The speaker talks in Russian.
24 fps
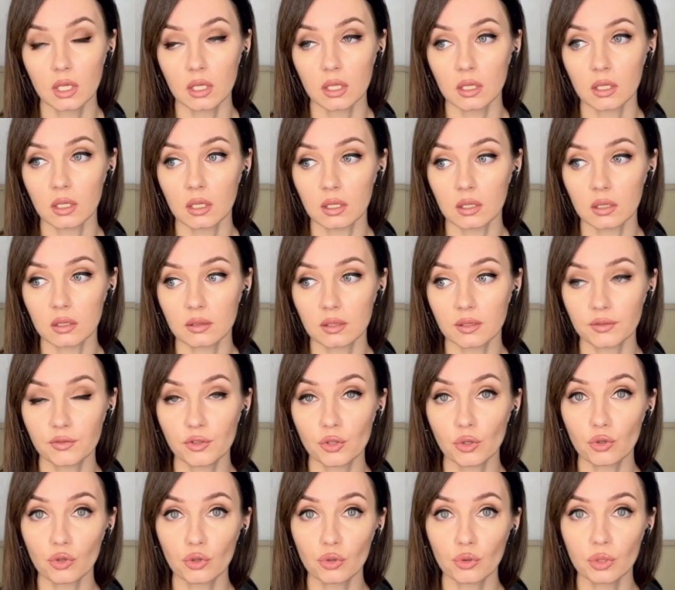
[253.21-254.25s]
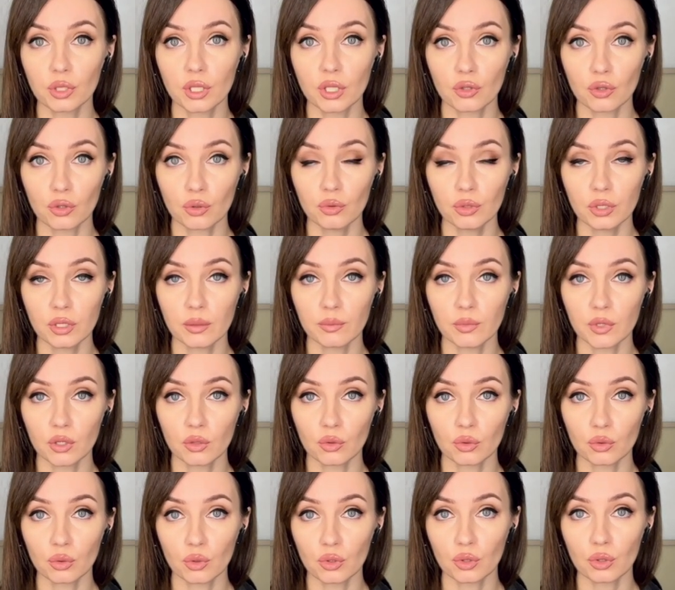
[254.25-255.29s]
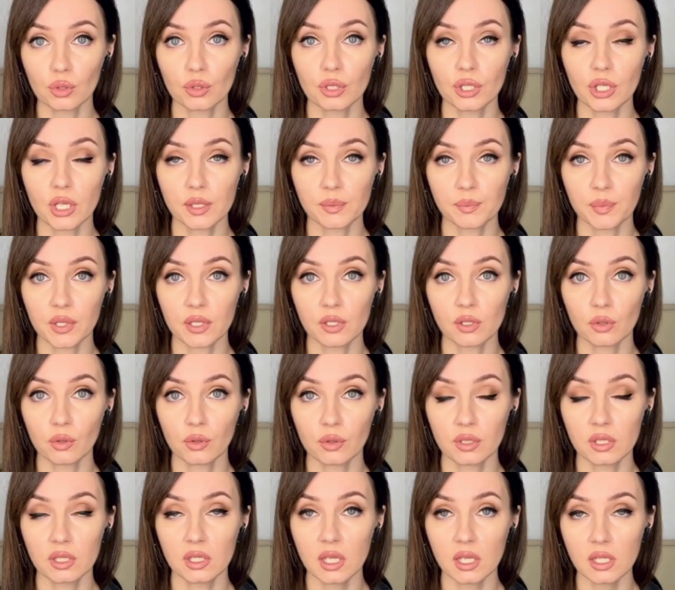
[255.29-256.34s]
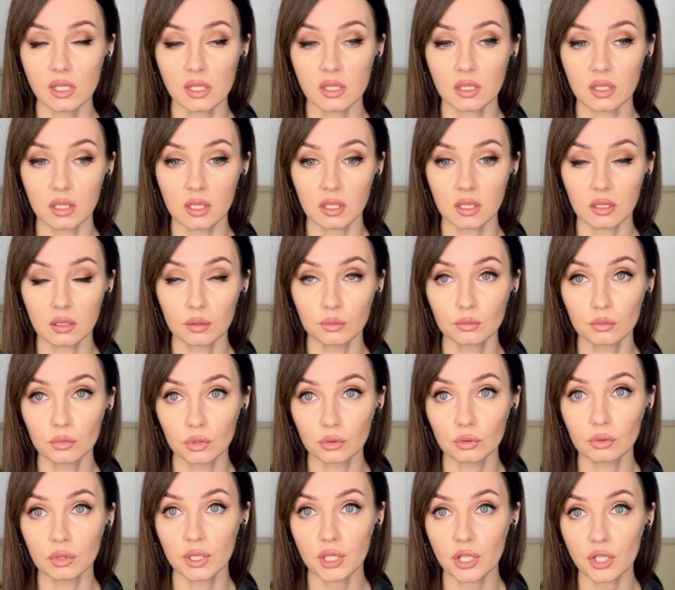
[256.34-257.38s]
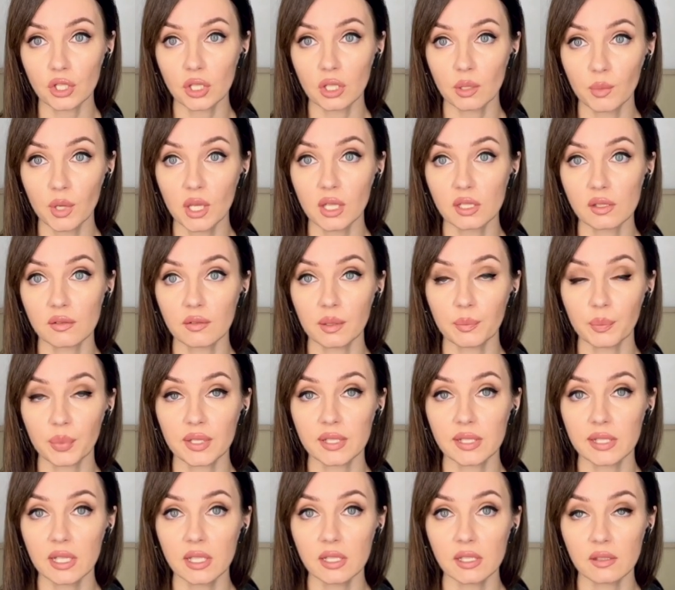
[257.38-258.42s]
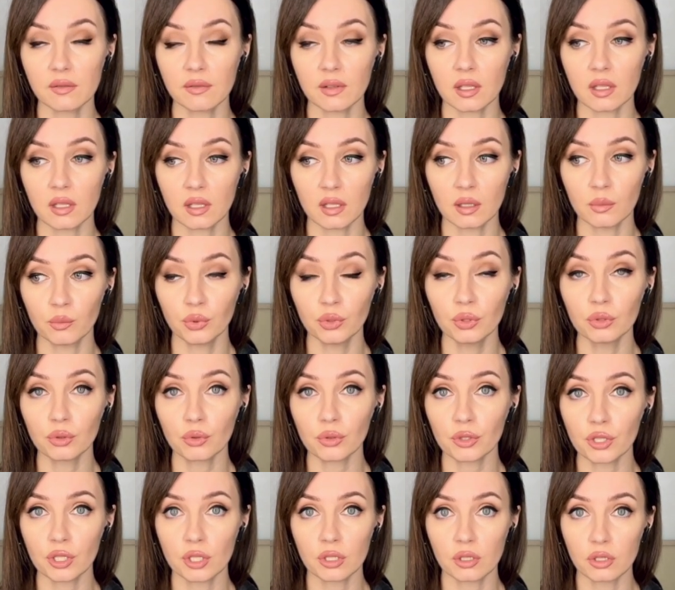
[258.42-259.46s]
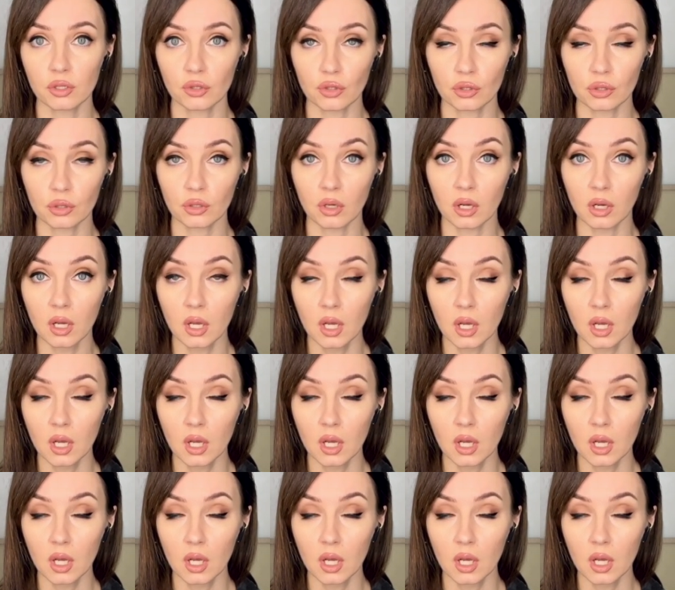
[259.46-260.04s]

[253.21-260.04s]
Это а, все шутки шутками, но то, что сейчас происходит здесь, это, ну, конечно, имеет свои последствия и будет очень тяжело.